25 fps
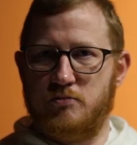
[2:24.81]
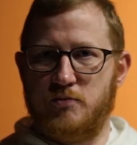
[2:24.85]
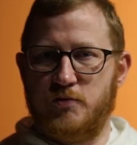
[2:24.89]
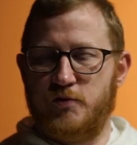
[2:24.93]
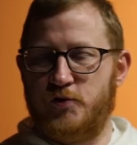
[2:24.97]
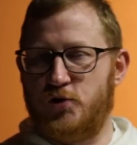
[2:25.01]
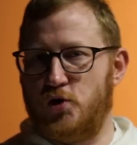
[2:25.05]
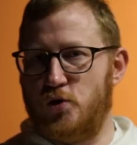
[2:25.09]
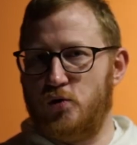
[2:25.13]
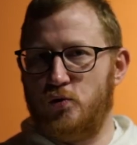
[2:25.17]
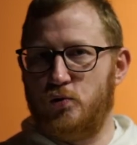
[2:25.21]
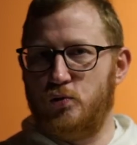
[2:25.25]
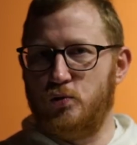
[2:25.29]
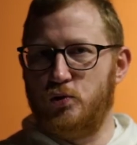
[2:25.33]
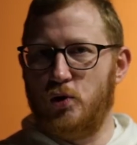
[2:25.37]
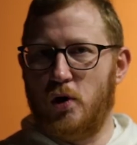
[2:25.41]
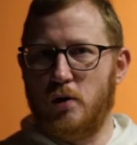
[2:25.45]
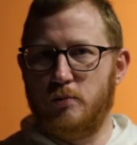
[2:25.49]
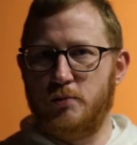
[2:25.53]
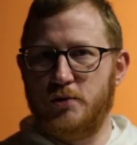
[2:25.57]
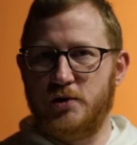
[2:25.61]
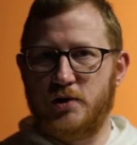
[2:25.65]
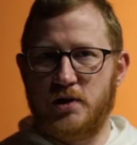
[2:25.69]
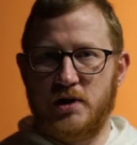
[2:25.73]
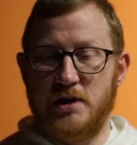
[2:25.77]
w ciągu
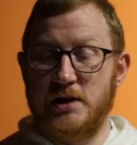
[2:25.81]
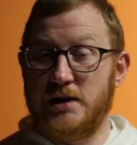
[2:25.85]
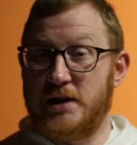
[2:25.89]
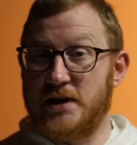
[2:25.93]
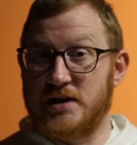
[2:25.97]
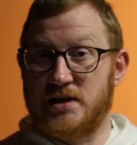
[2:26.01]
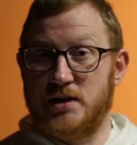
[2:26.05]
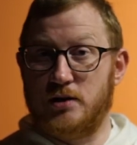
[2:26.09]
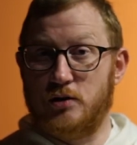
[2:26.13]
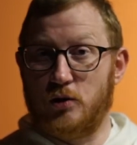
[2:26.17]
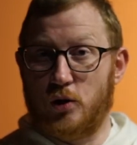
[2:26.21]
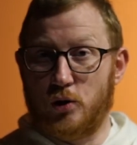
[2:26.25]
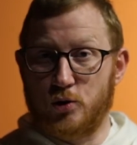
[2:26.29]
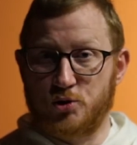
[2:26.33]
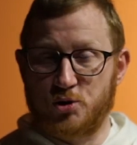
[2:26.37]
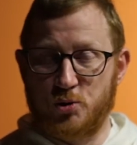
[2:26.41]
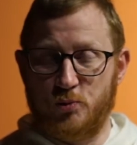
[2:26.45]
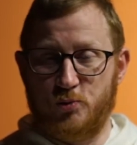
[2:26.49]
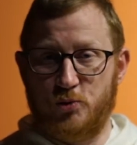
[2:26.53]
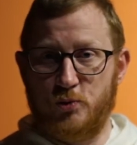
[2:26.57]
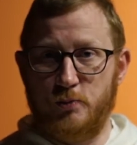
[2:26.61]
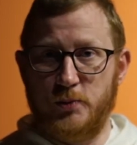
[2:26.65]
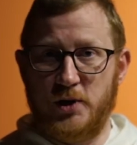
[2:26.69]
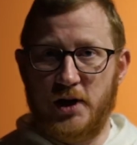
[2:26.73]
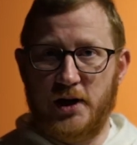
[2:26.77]
doby kilkaset
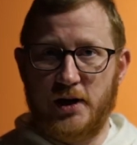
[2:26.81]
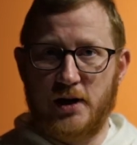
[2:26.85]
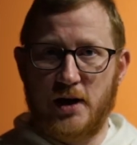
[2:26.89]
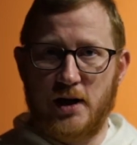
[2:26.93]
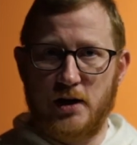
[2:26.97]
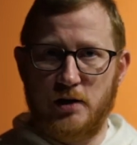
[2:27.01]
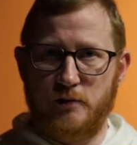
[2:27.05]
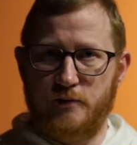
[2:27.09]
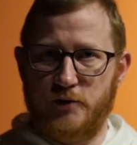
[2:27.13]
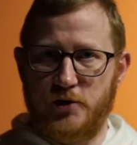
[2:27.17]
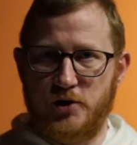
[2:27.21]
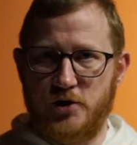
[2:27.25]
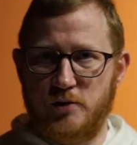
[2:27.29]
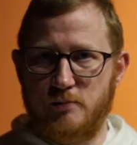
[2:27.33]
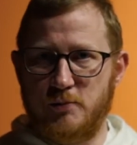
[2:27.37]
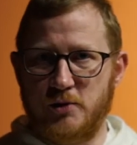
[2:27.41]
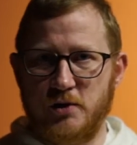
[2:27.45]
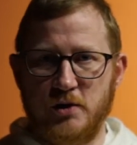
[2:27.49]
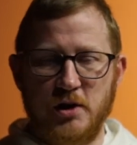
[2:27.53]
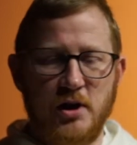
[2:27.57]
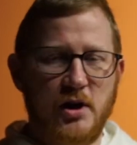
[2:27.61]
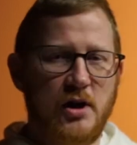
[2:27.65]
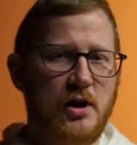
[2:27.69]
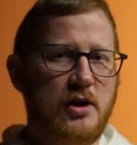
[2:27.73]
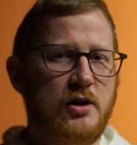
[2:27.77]
osób umiera i
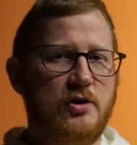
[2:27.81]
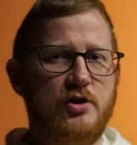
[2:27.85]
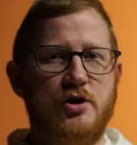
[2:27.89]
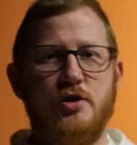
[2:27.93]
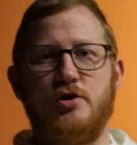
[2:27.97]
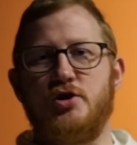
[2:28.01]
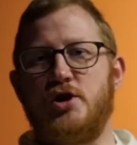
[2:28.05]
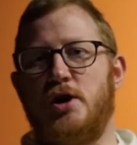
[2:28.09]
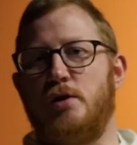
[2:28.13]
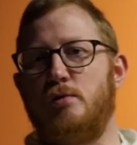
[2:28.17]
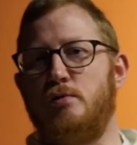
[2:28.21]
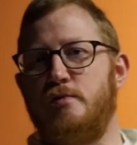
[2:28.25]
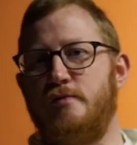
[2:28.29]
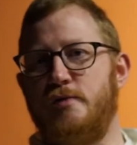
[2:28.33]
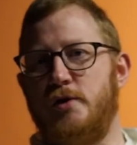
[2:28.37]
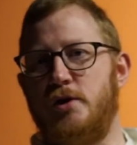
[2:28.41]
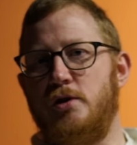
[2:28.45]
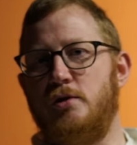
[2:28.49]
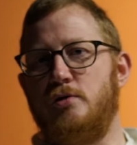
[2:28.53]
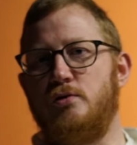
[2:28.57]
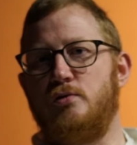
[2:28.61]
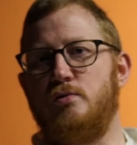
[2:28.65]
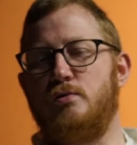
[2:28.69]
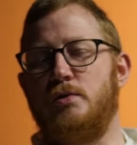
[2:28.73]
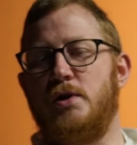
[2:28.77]
widzimy
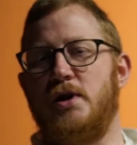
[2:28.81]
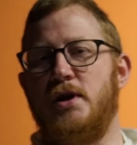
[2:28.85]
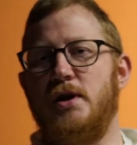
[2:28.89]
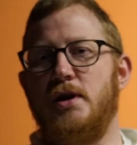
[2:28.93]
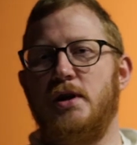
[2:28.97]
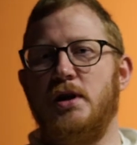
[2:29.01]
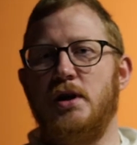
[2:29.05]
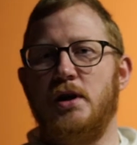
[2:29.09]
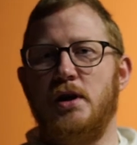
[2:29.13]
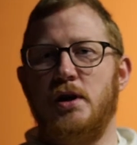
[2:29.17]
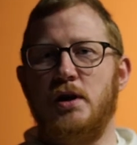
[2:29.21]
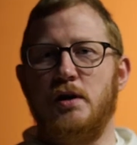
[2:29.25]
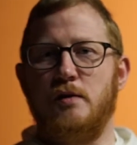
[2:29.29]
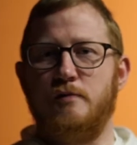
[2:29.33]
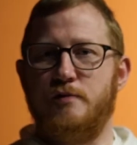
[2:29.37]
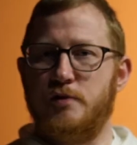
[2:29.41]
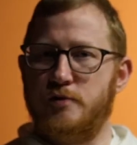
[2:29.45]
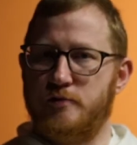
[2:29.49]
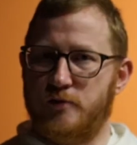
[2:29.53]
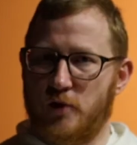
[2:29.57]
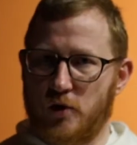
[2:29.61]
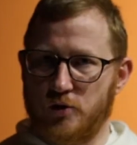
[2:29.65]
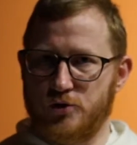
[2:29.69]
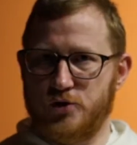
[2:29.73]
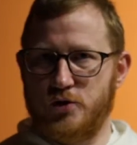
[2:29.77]
ciężarówki, które
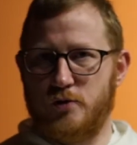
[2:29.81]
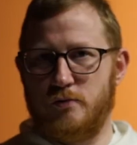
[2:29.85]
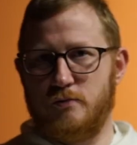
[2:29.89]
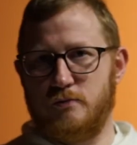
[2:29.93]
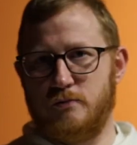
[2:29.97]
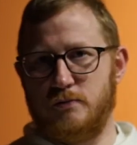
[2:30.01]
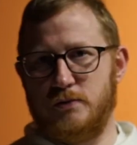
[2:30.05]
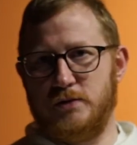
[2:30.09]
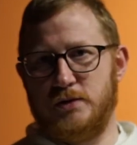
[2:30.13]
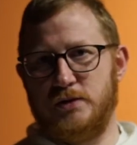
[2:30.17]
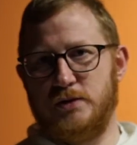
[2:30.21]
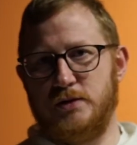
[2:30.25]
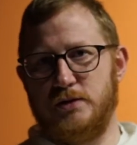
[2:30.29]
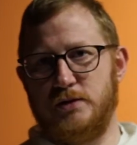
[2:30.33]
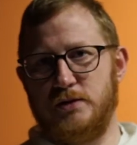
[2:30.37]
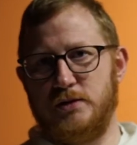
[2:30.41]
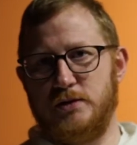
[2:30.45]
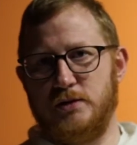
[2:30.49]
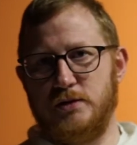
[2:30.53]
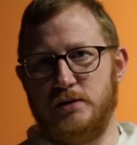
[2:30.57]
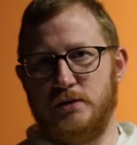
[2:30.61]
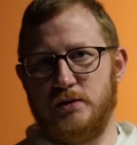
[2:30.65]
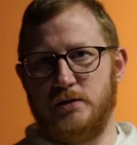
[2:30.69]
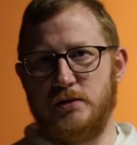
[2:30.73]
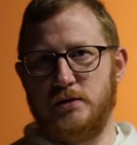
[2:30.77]
wywożą
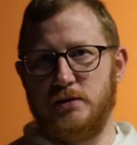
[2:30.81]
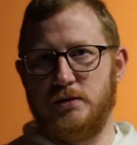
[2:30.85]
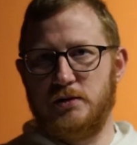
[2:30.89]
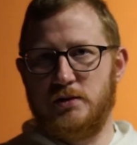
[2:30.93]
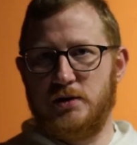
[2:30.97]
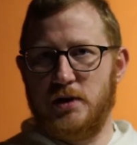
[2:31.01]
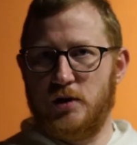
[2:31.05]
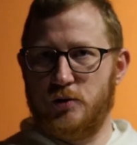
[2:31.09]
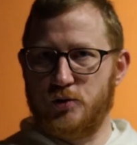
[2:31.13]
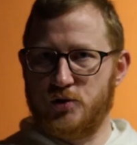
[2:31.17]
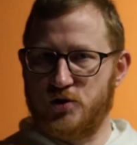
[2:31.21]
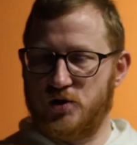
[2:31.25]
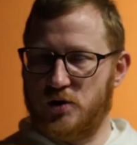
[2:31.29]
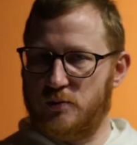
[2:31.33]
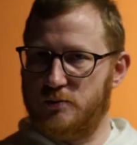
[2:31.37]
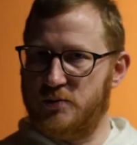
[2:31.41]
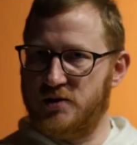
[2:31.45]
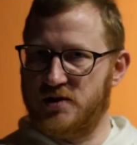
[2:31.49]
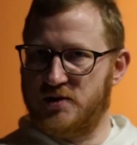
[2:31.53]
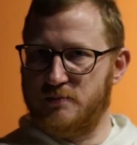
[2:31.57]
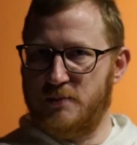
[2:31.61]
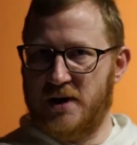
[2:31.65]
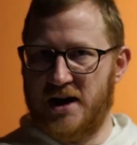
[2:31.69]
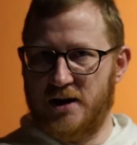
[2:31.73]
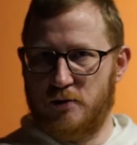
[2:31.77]
e, te osoby
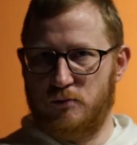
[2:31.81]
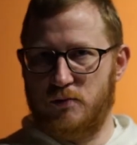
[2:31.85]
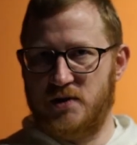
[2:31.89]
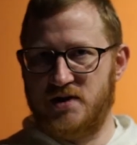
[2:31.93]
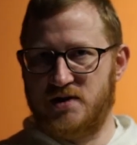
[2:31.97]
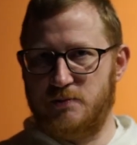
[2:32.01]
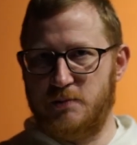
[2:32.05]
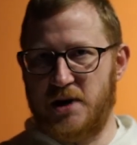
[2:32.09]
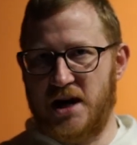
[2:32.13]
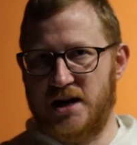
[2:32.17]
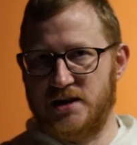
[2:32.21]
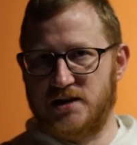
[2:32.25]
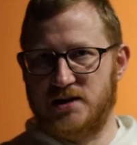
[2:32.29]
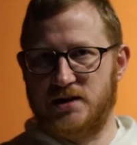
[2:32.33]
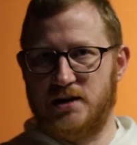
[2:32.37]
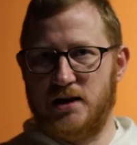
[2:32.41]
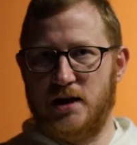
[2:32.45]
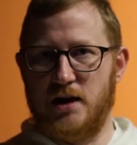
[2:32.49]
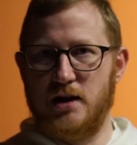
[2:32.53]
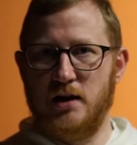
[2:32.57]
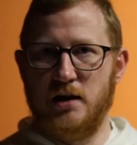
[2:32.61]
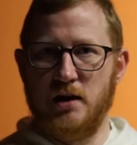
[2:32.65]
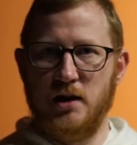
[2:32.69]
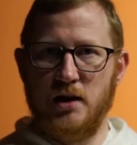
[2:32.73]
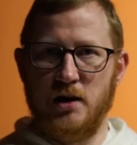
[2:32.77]
zmarłe z
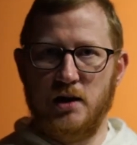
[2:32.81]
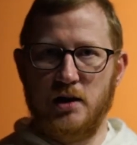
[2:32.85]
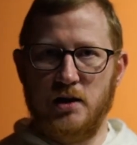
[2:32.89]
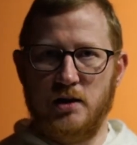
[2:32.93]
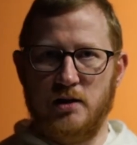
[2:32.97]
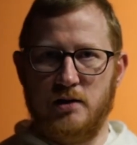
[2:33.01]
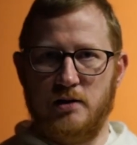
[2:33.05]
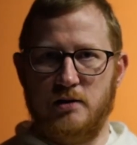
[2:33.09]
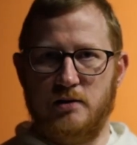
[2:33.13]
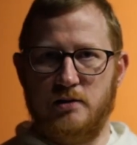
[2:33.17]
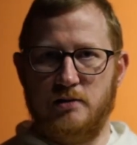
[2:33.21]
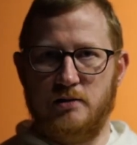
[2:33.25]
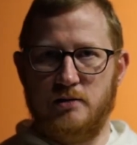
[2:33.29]
miasta, e,